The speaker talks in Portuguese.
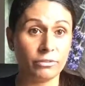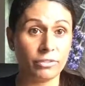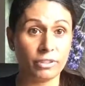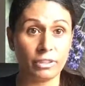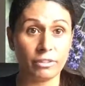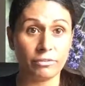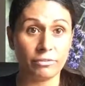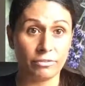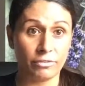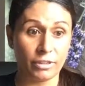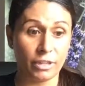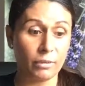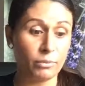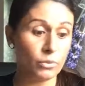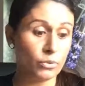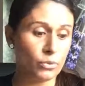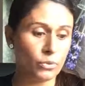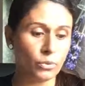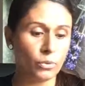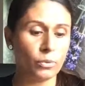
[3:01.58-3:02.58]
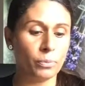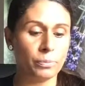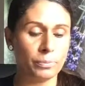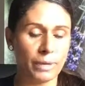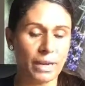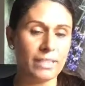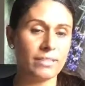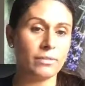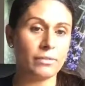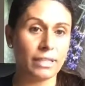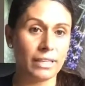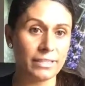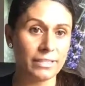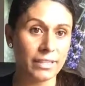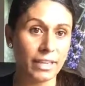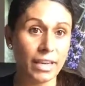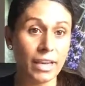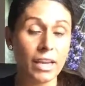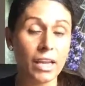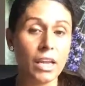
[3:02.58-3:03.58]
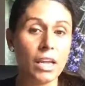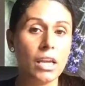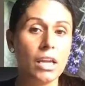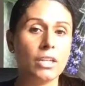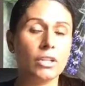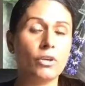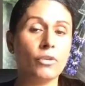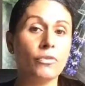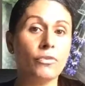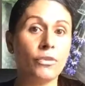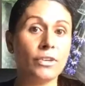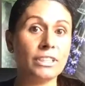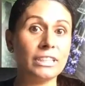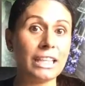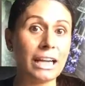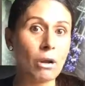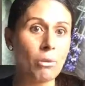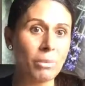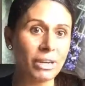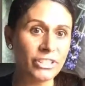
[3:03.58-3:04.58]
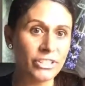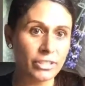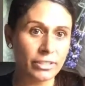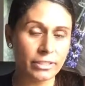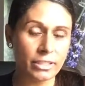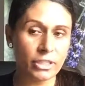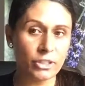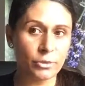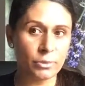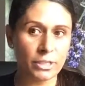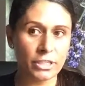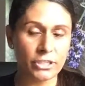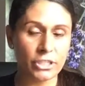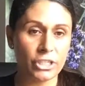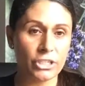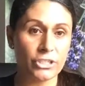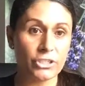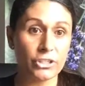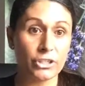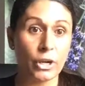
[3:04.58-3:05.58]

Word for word: vi, vimos o Preston nascer, então foi traumatizante pra gente.